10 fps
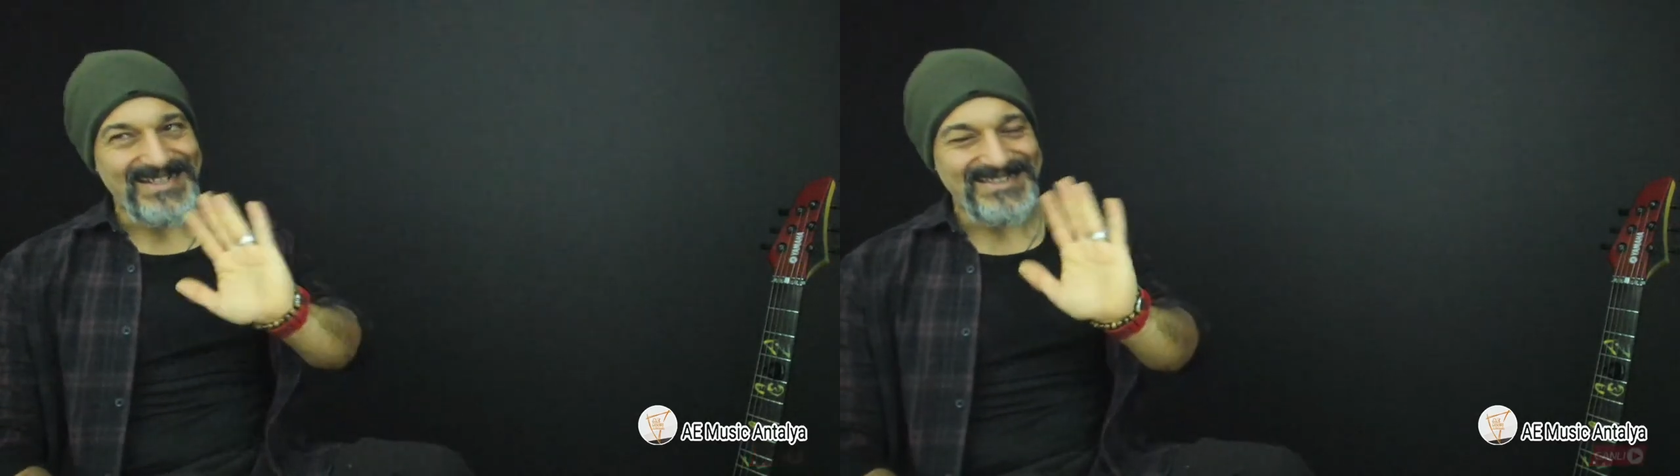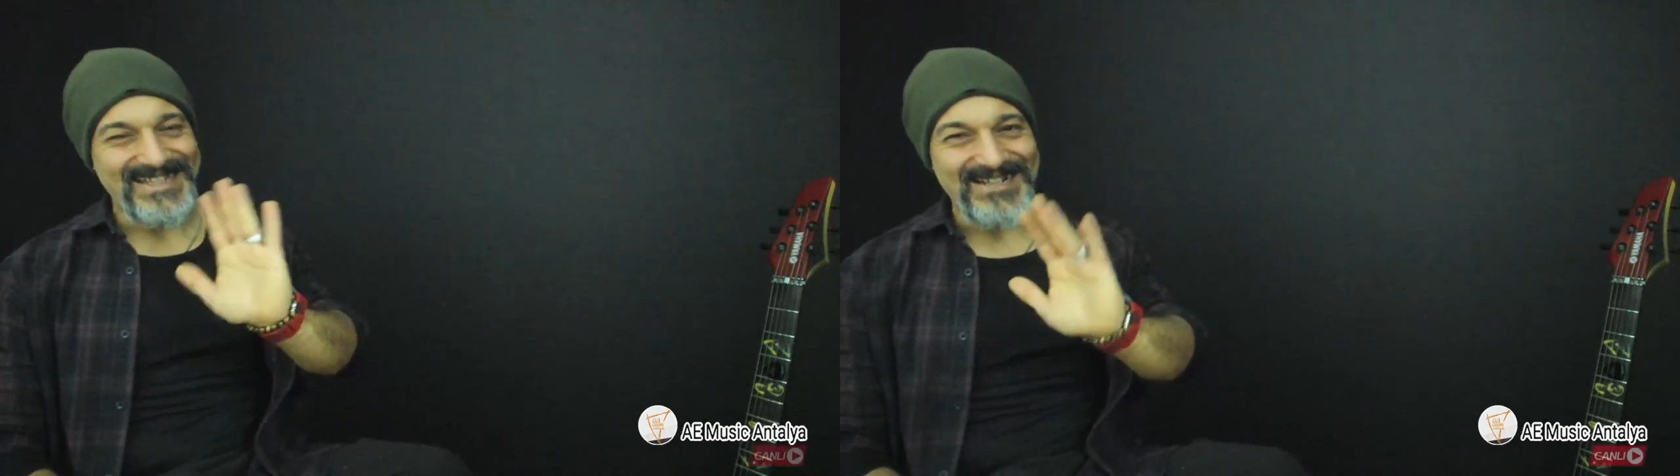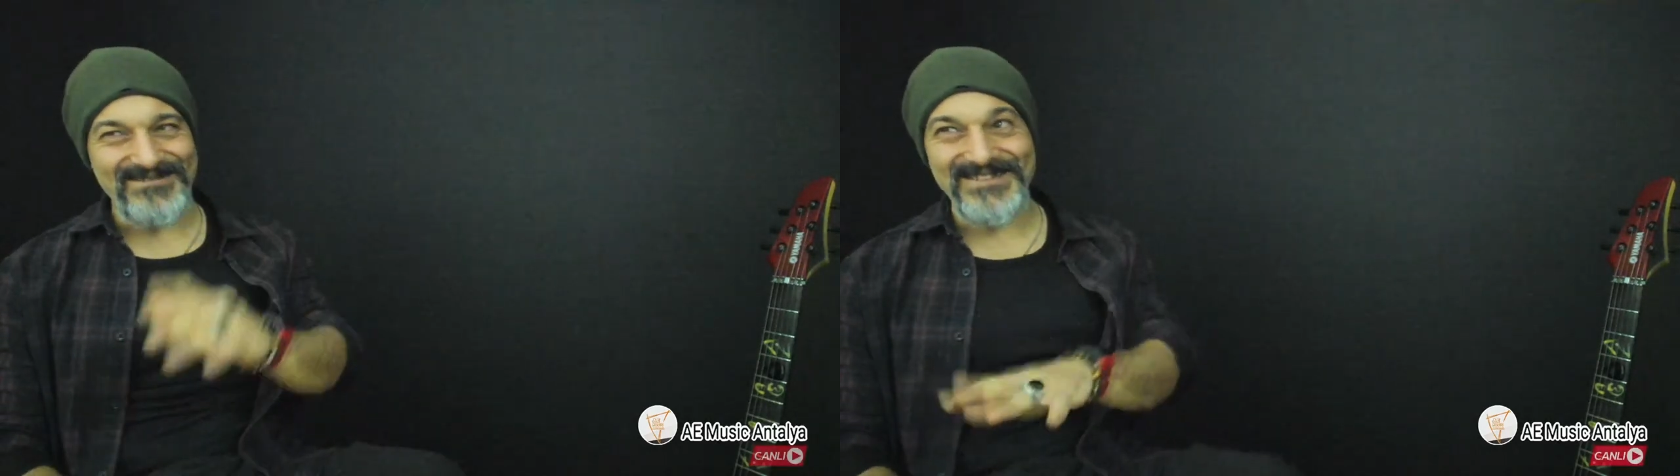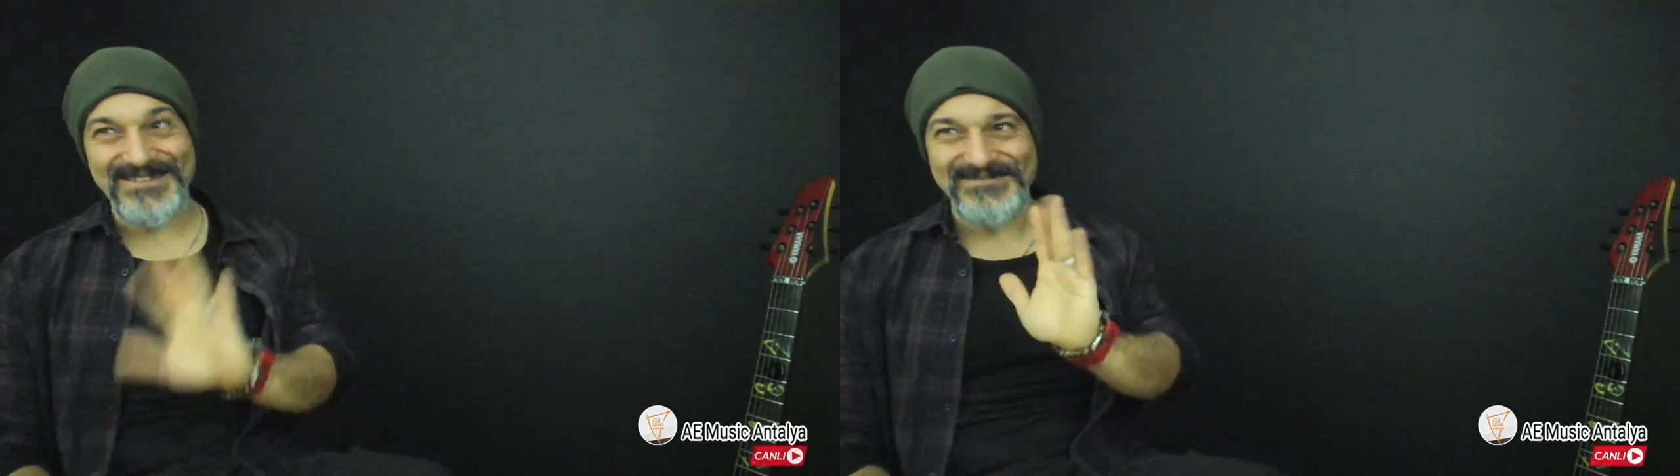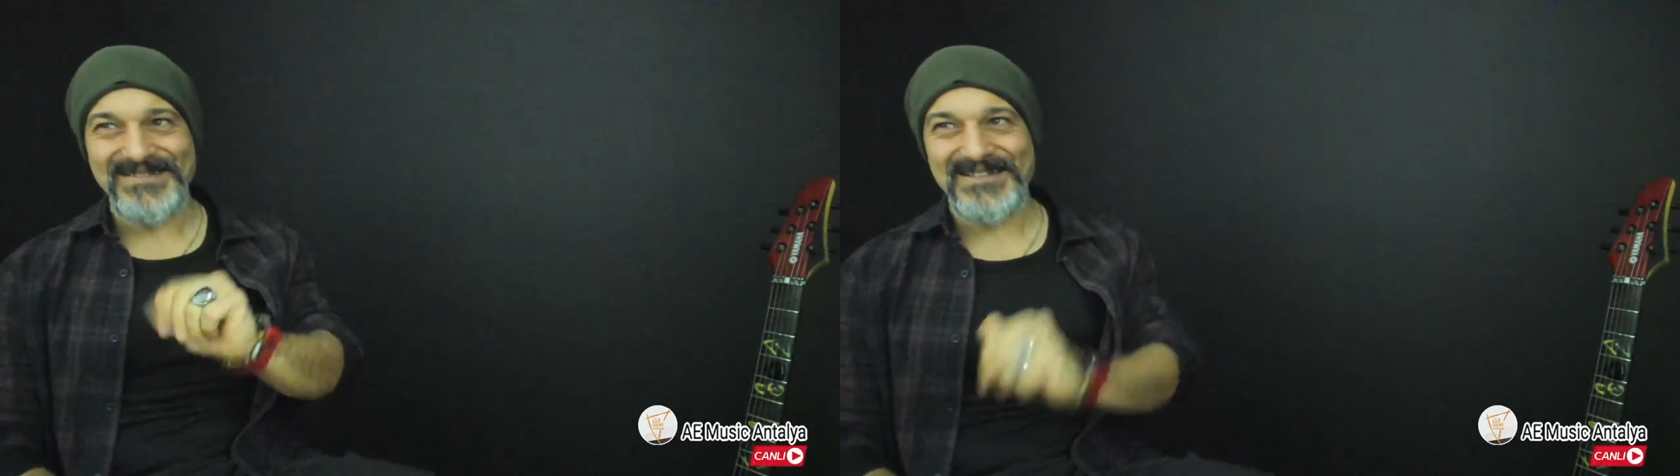selamlar
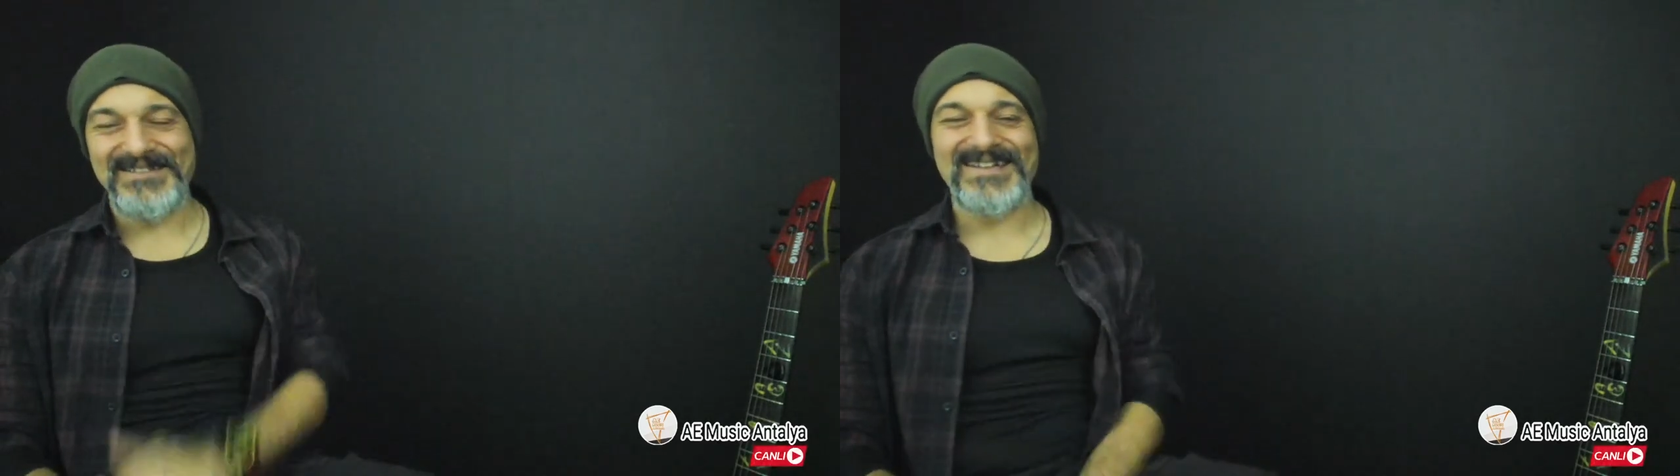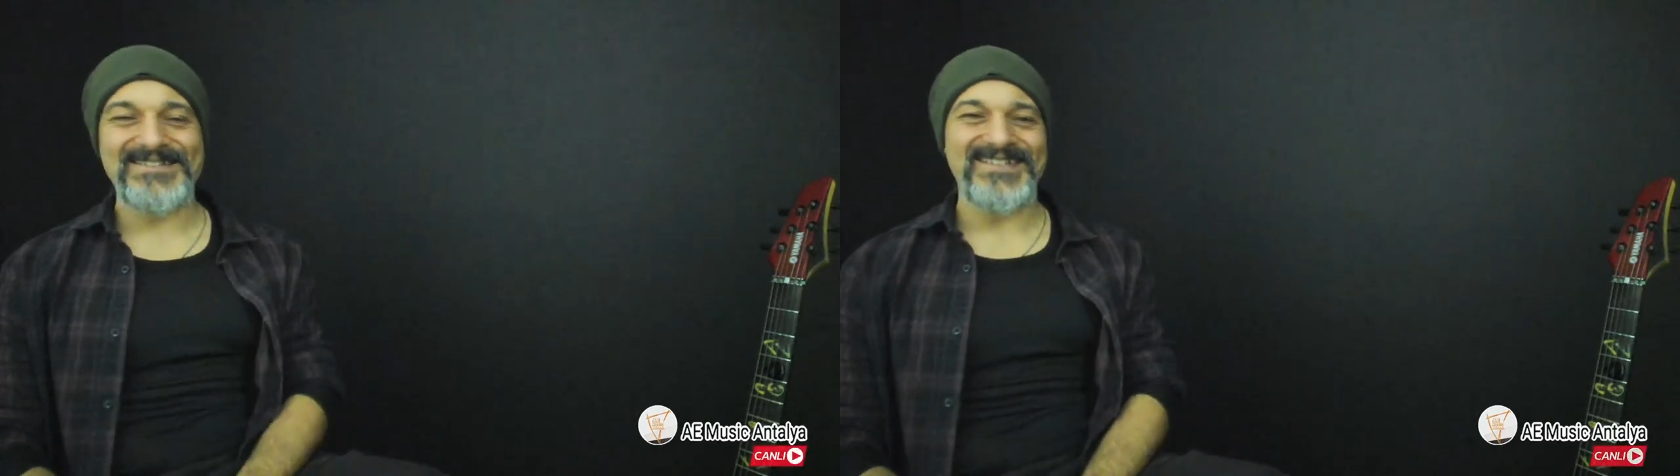olsun merhaba Burak Bey.